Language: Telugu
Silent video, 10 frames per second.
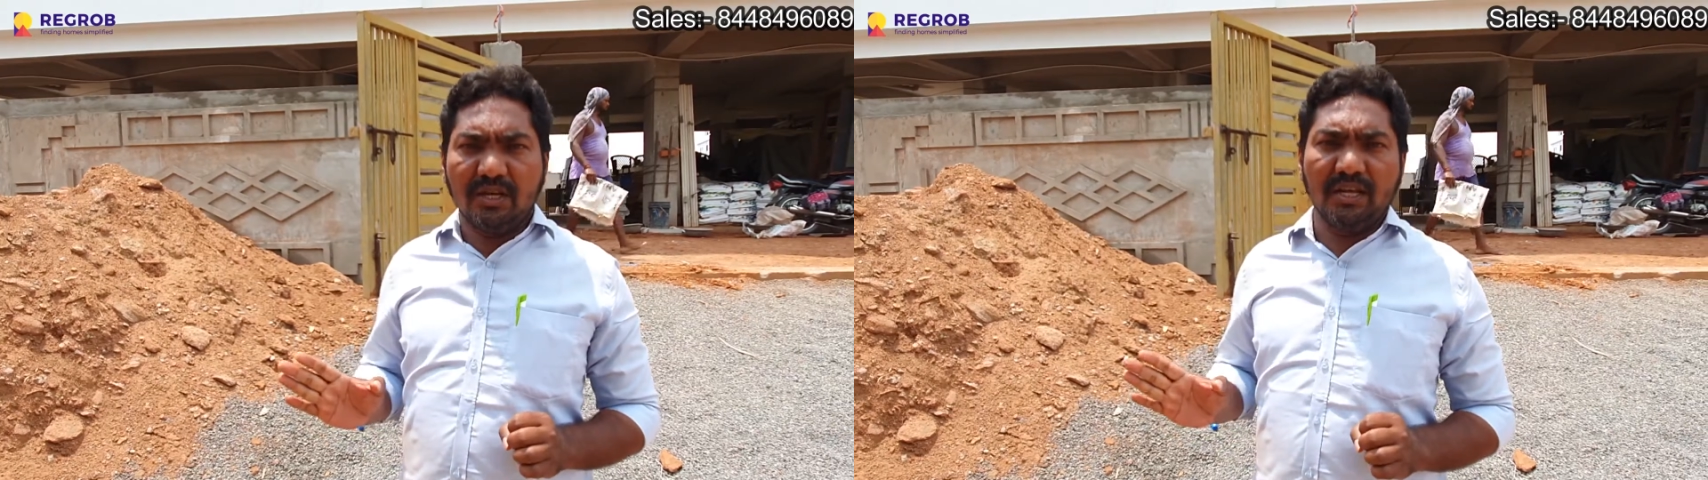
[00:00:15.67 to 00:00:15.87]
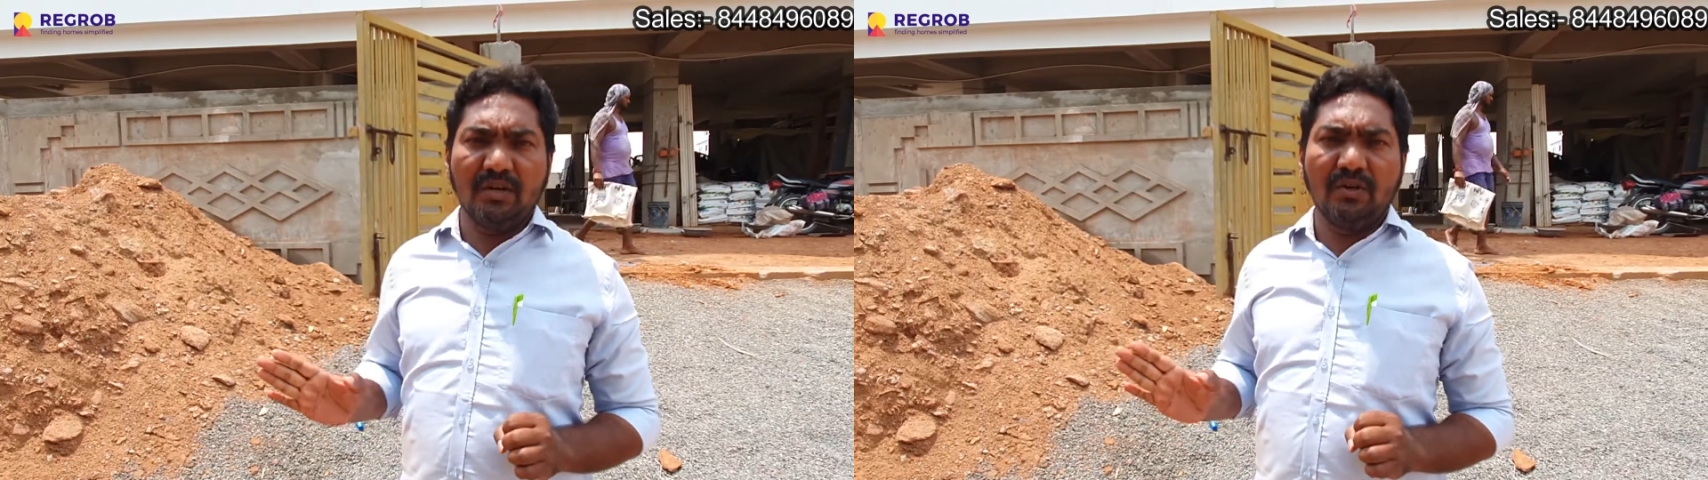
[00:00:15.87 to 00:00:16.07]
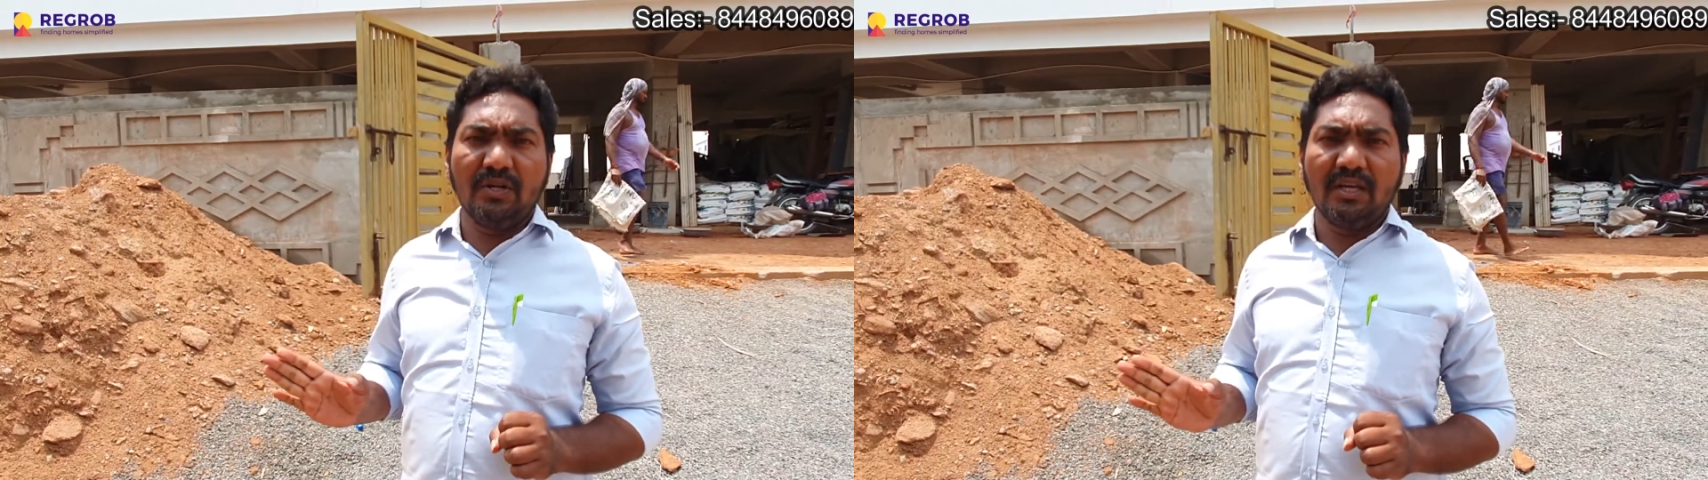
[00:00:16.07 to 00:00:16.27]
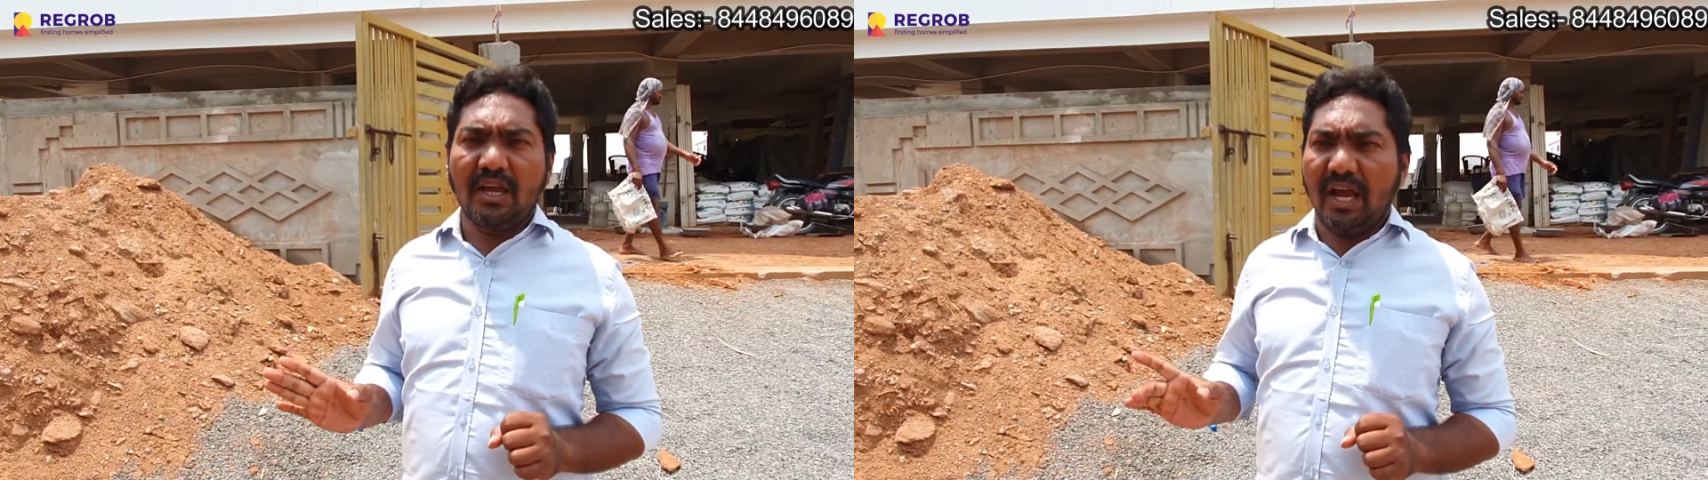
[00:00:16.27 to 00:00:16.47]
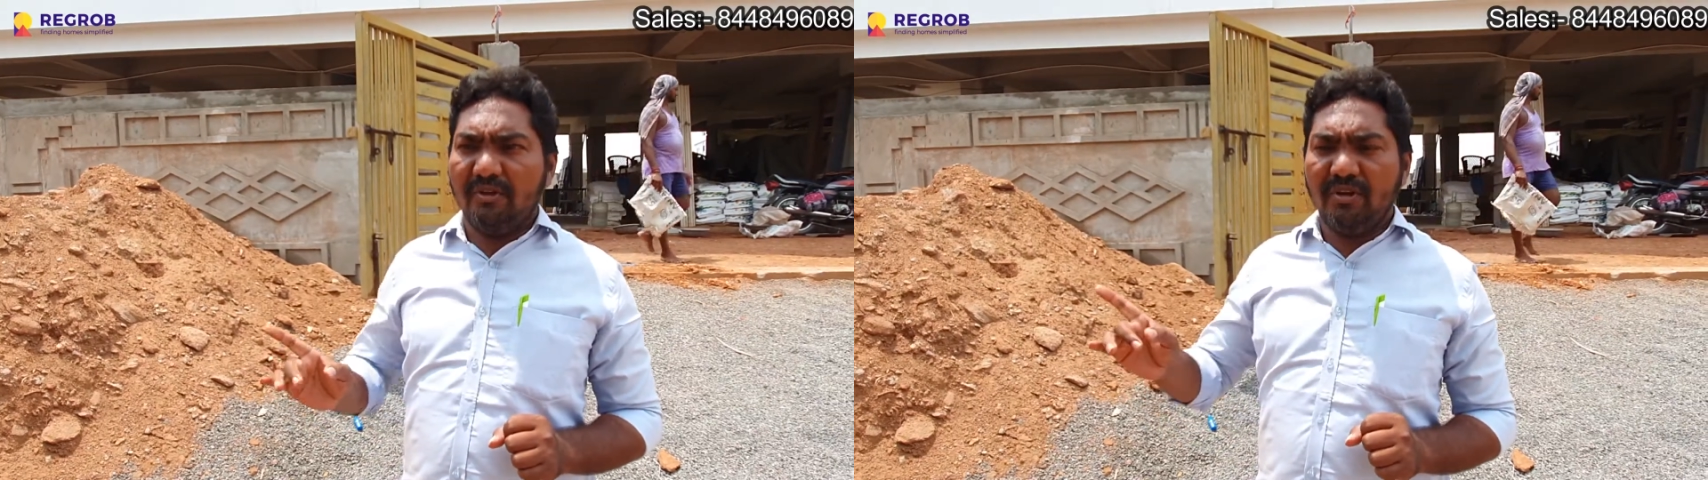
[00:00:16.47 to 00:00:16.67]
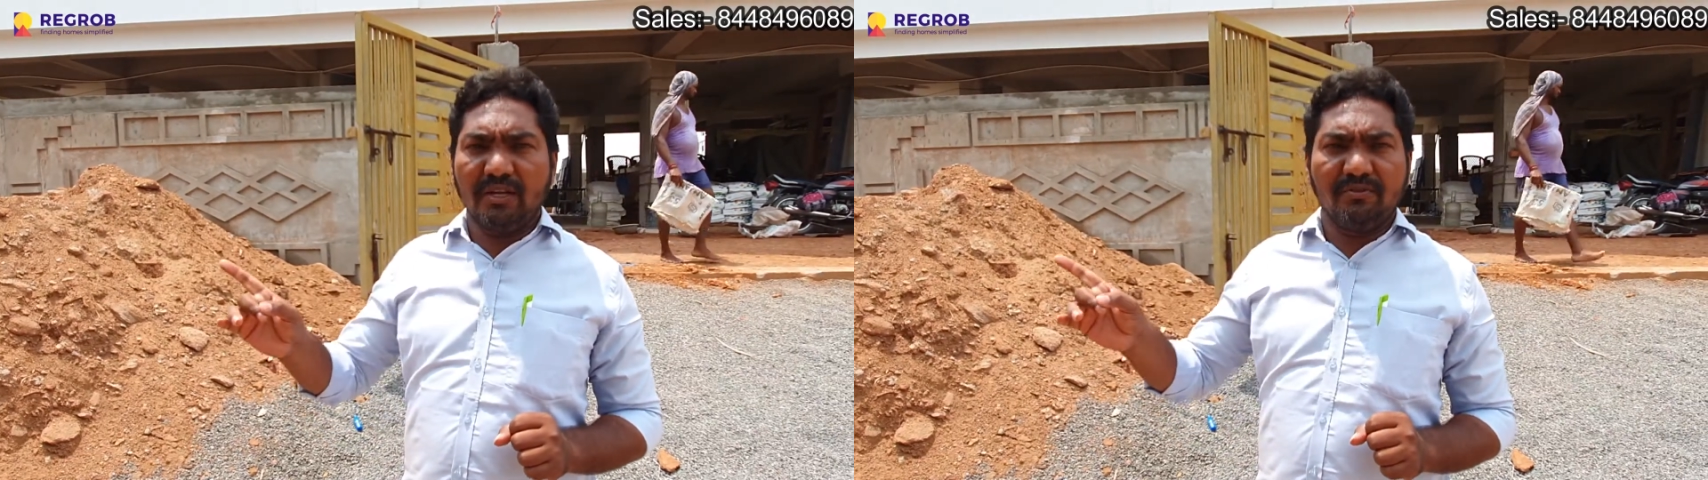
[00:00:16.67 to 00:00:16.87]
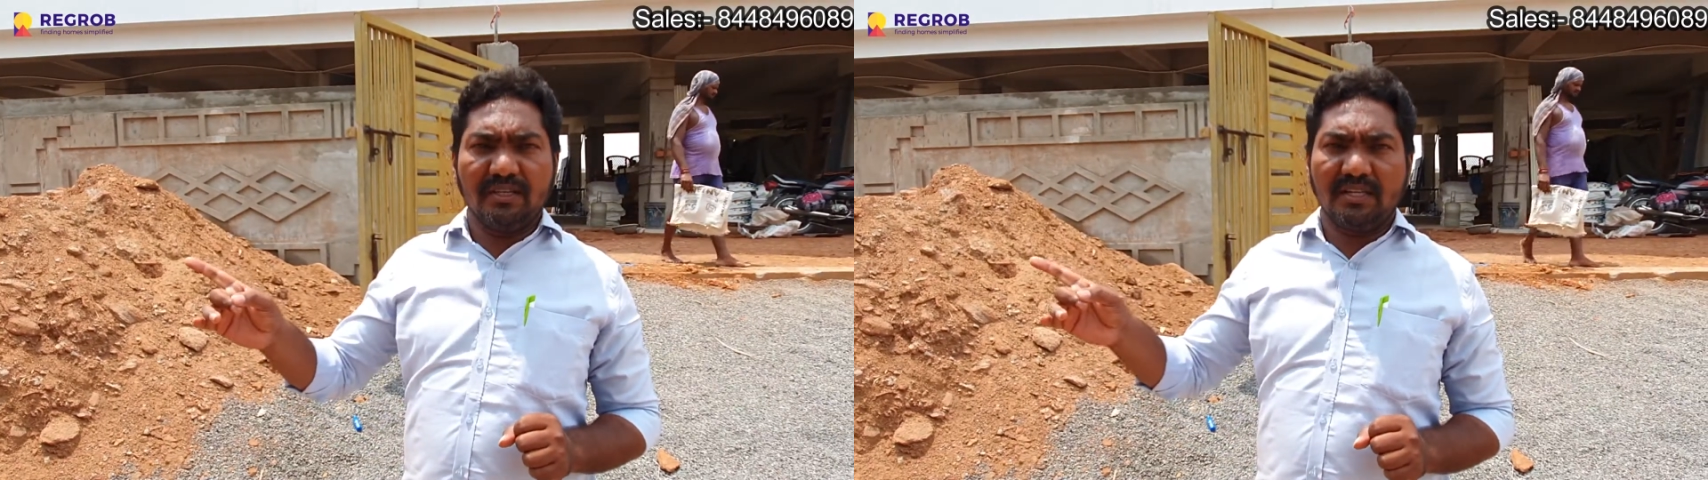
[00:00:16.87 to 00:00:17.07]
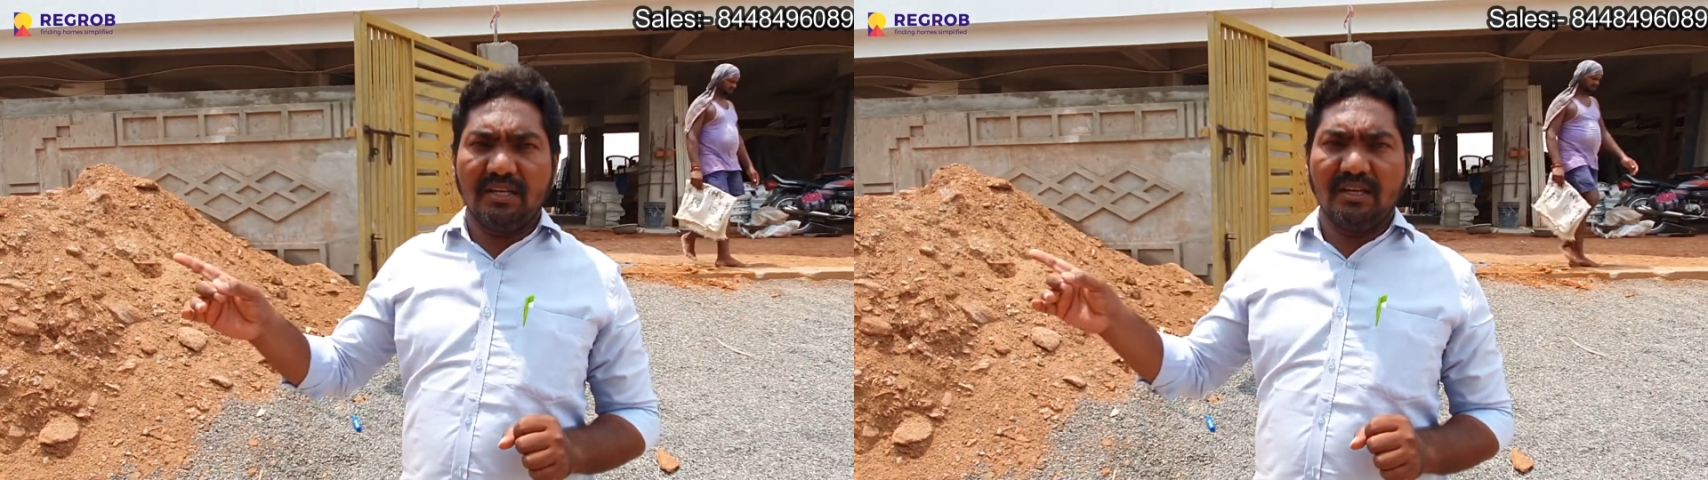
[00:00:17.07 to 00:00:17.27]
లైన్లోని హైవేకి
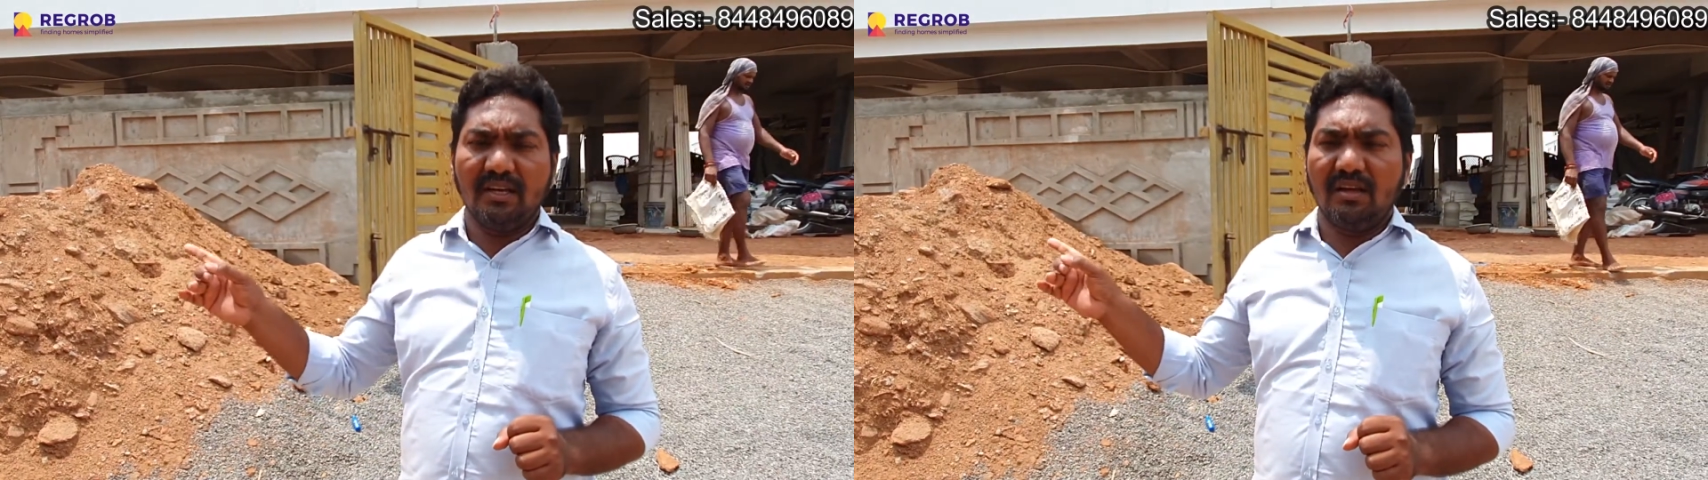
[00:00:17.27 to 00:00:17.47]
ఫేస్ అయిన